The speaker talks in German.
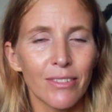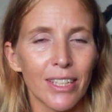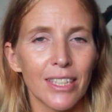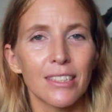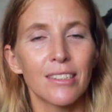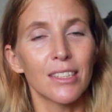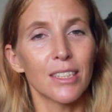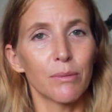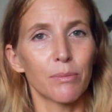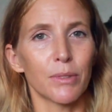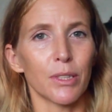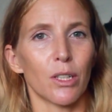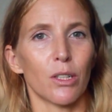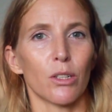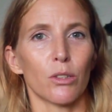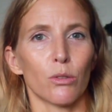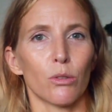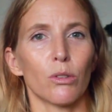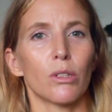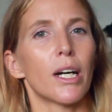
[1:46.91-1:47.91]
weil es gibt ja
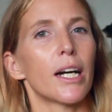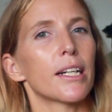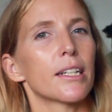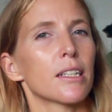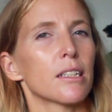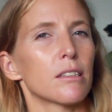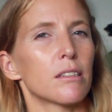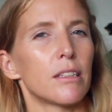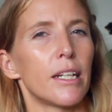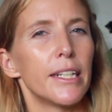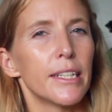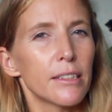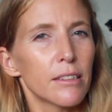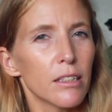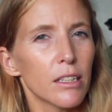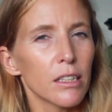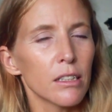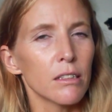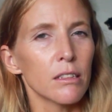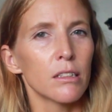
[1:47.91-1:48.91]
auch so
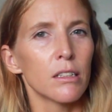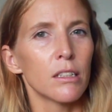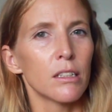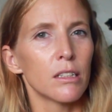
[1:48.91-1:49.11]
Alka-Seltzer